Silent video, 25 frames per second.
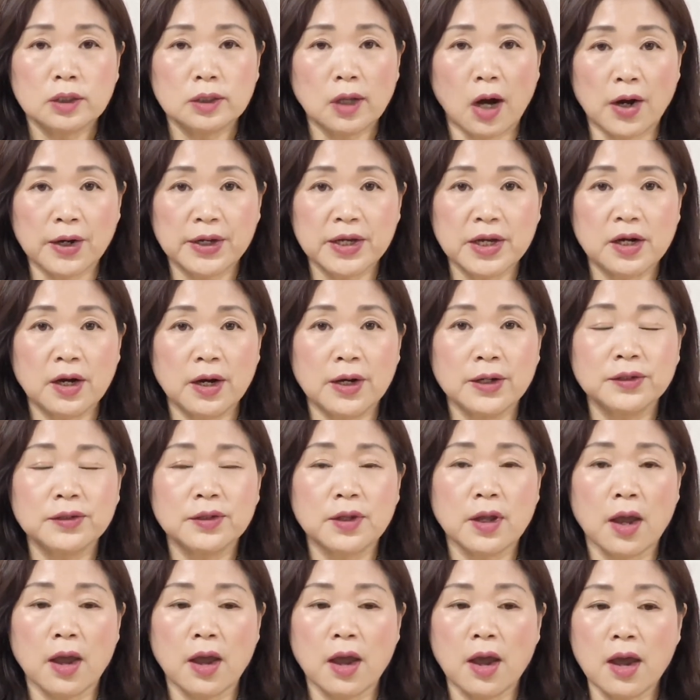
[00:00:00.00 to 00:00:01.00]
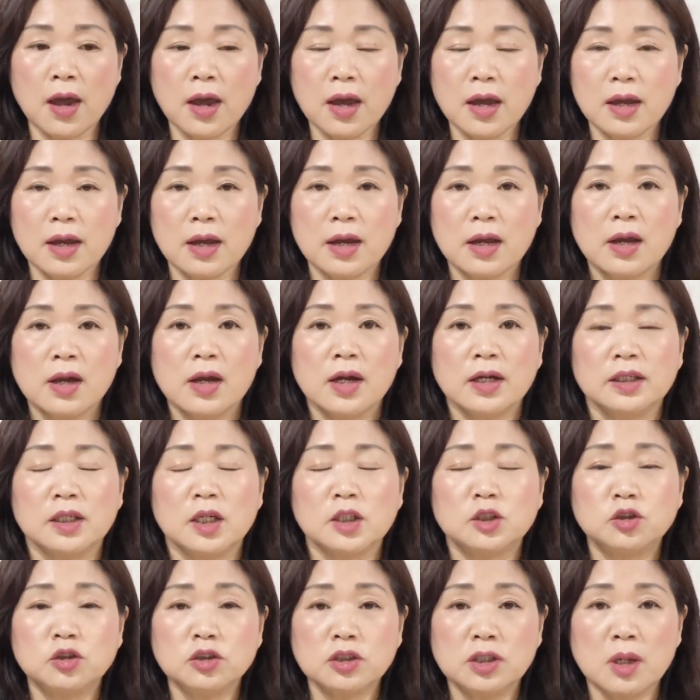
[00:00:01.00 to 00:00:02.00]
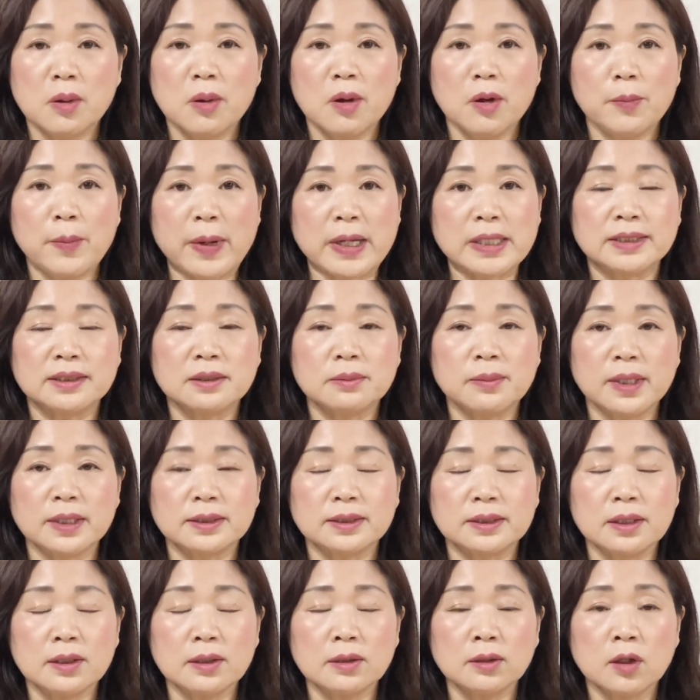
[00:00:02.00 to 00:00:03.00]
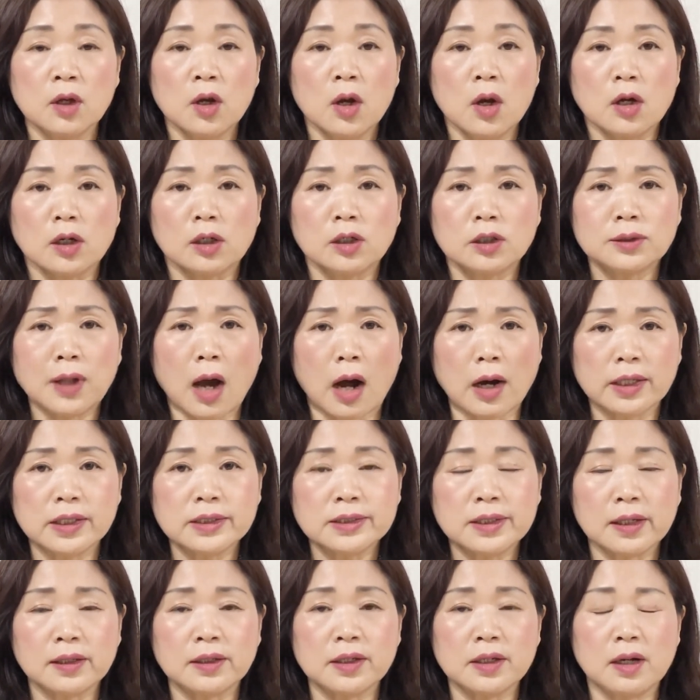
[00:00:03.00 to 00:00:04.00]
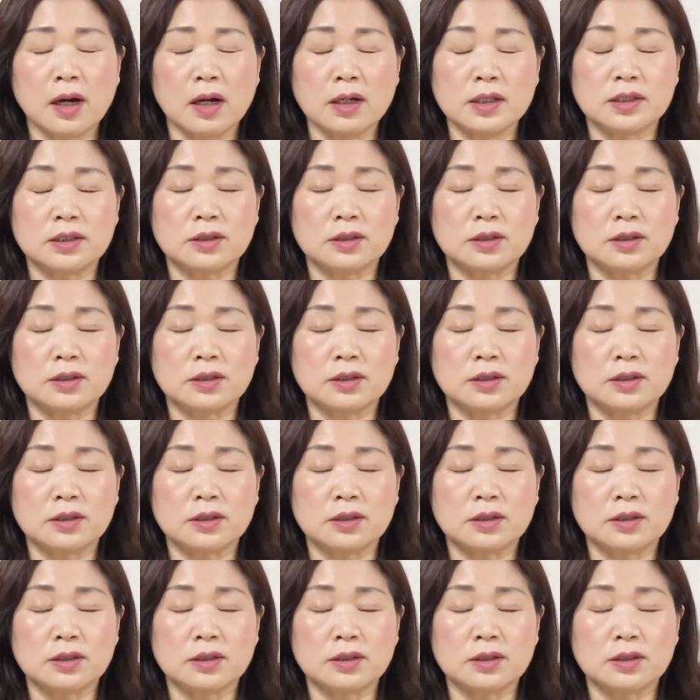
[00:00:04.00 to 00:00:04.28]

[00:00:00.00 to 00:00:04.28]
나귀가 있네? 예수님이 말씀하신 그 나귀 새끼가